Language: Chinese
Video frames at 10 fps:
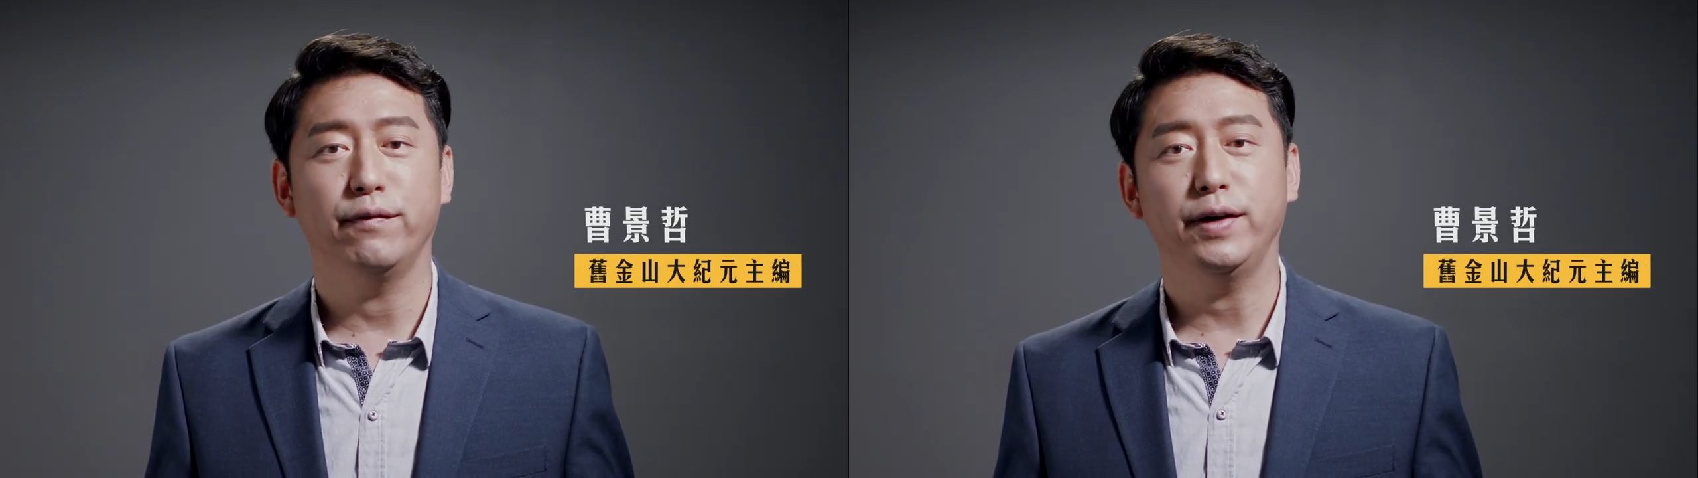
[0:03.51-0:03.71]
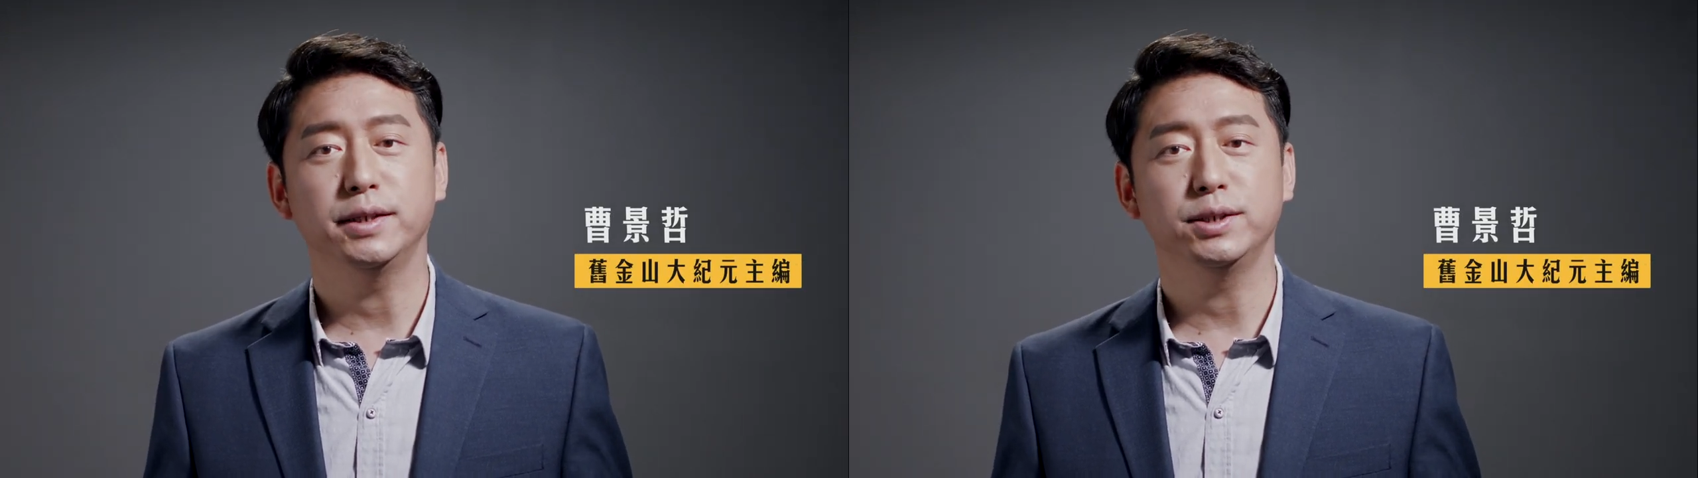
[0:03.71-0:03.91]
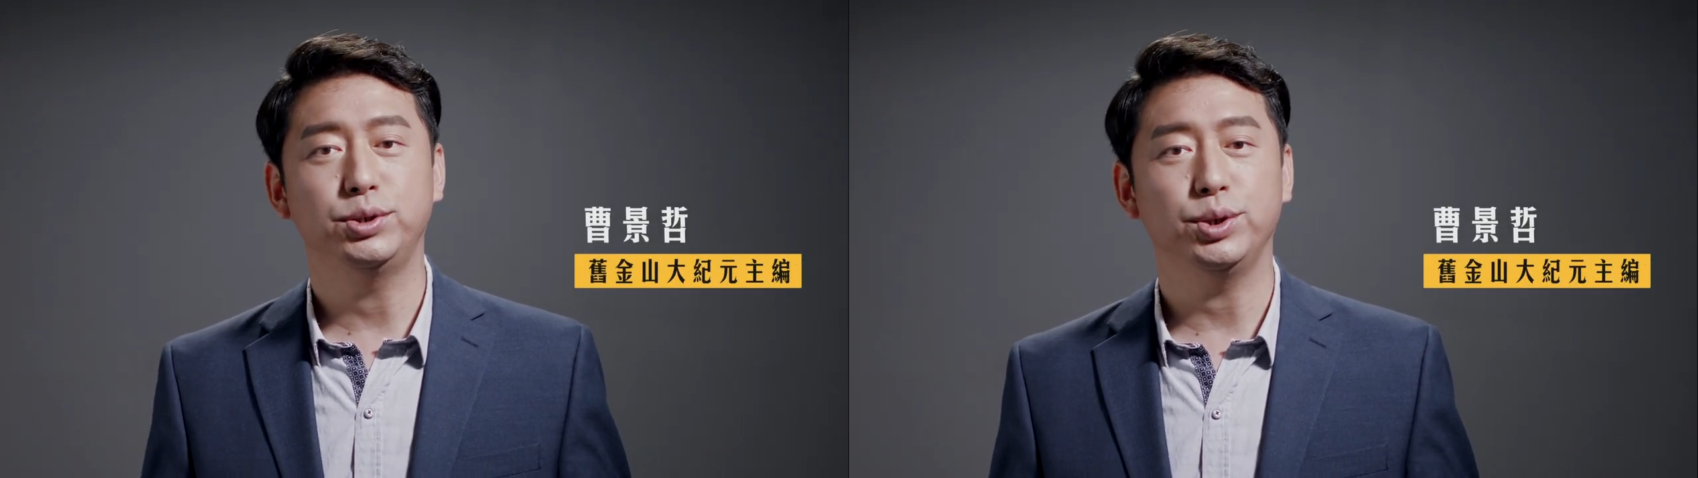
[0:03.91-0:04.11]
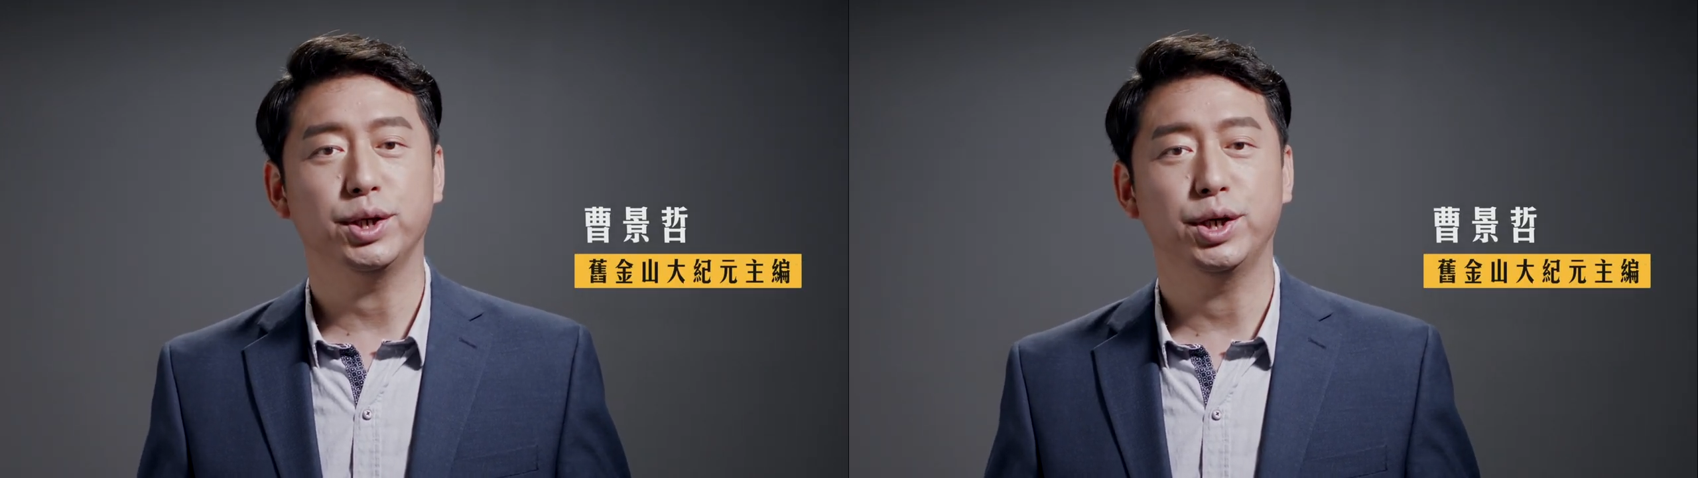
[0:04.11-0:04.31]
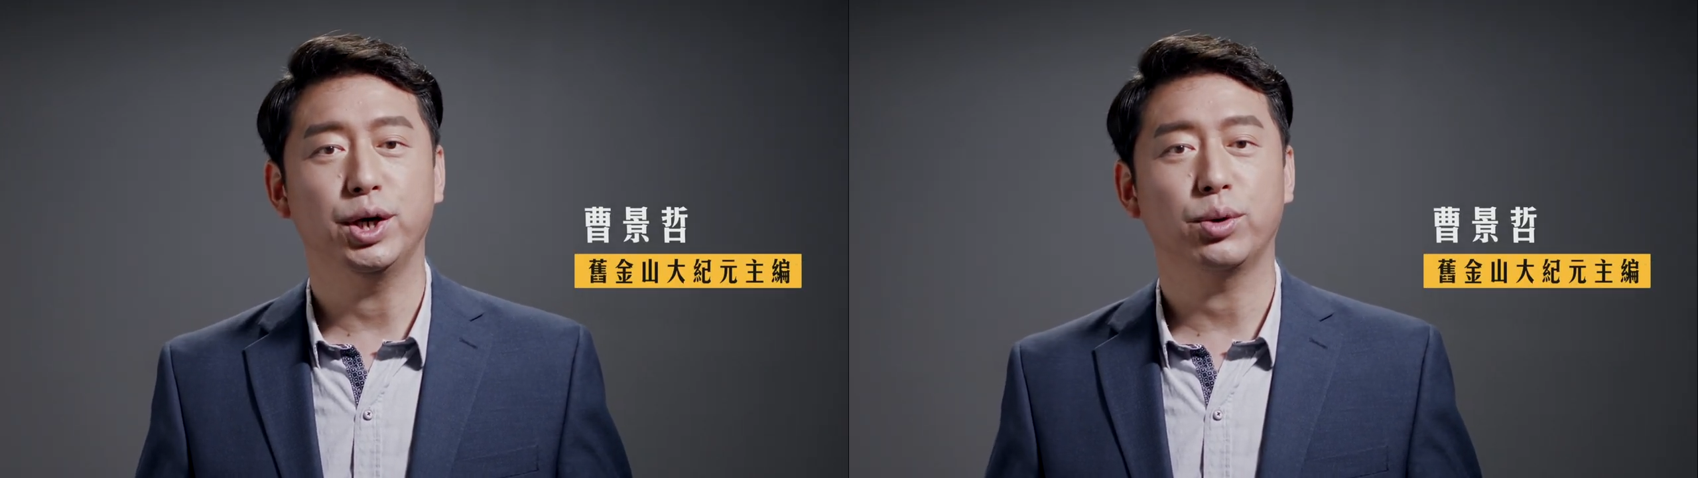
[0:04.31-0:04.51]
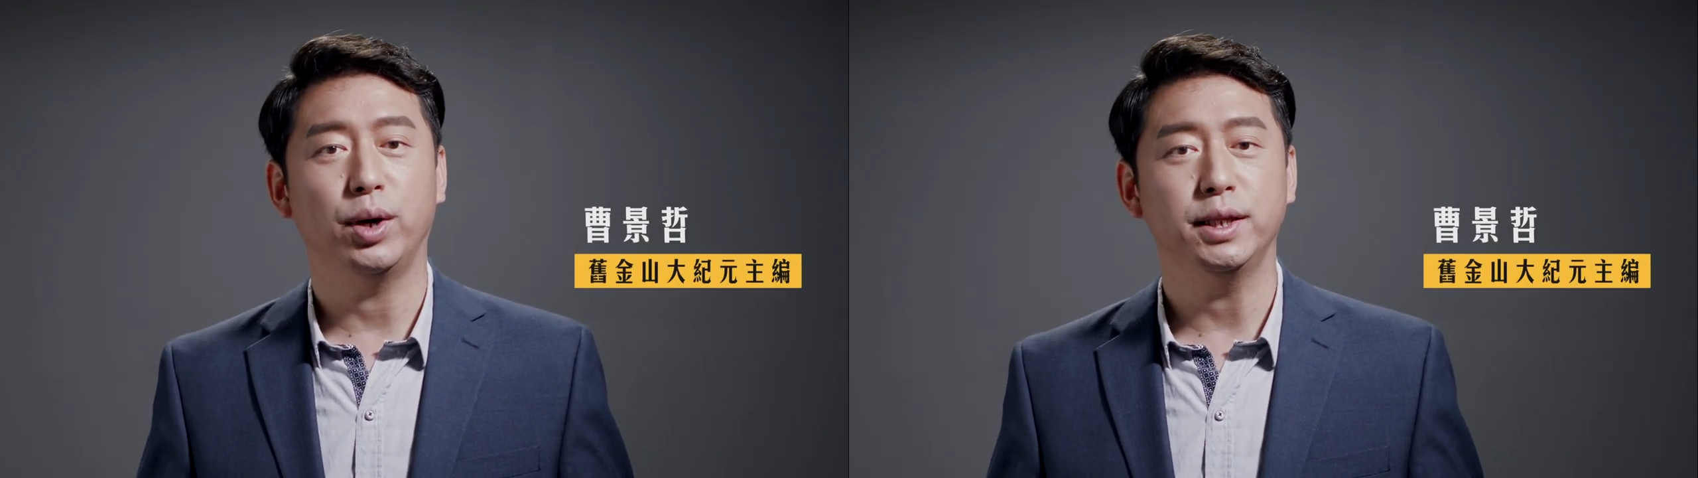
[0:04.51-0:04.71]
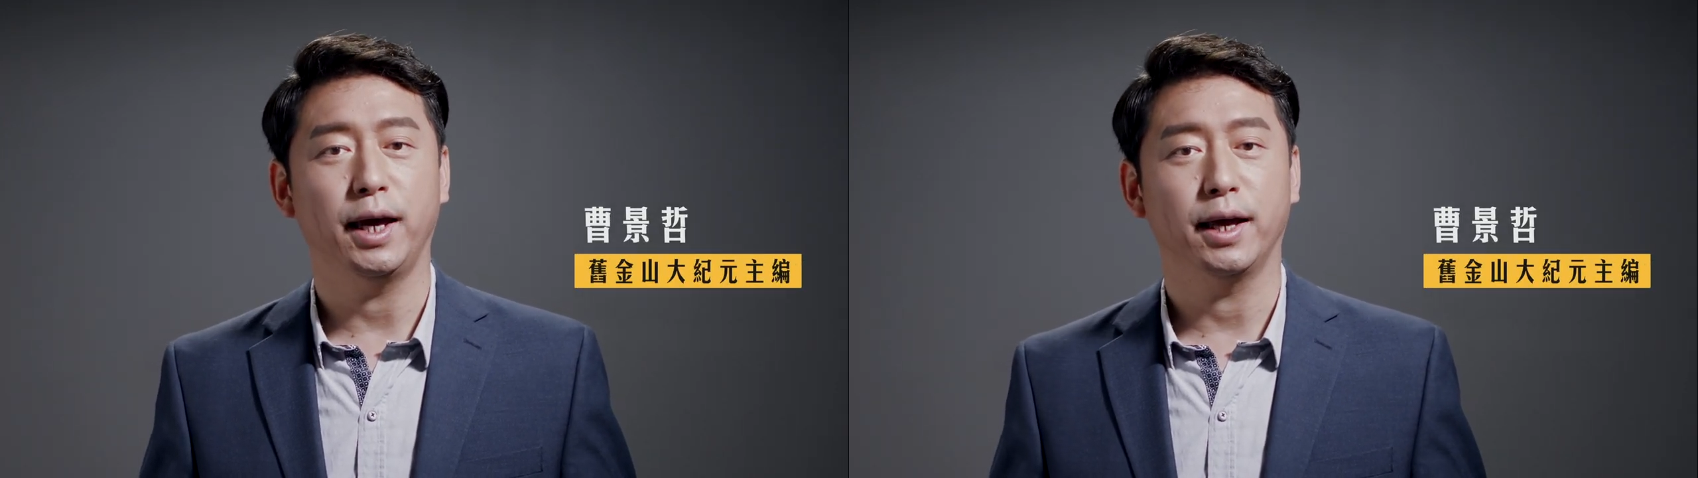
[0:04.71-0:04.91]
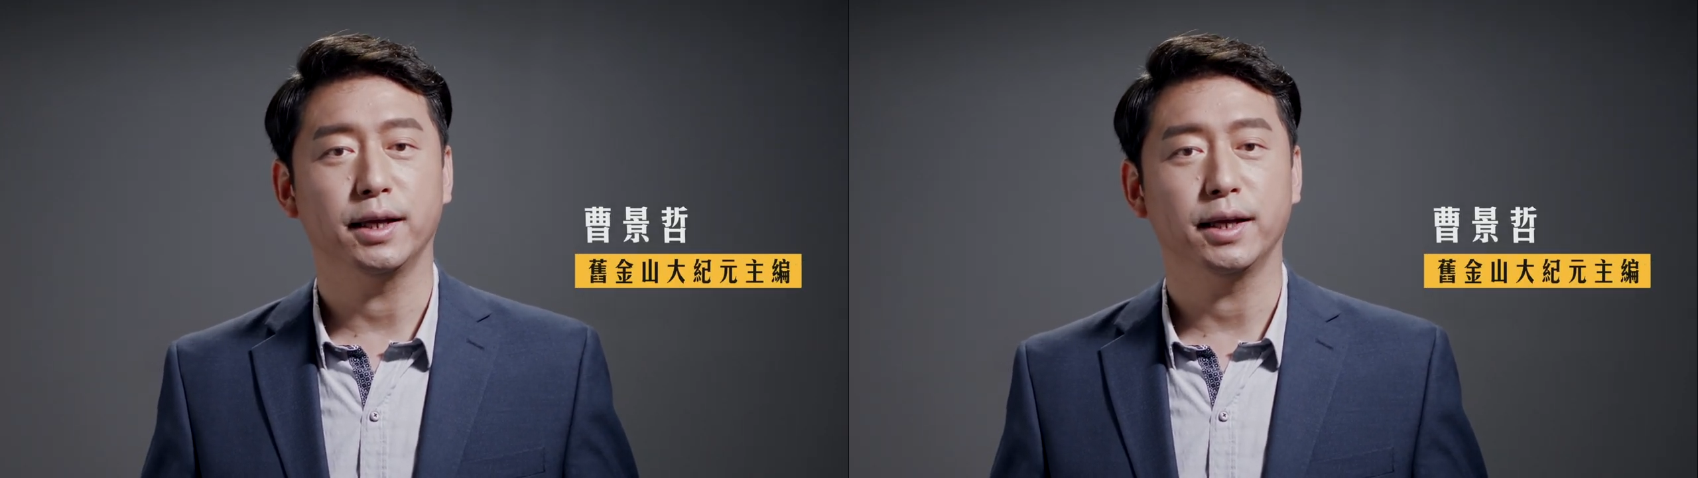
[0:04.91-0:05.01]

费资讯和观点，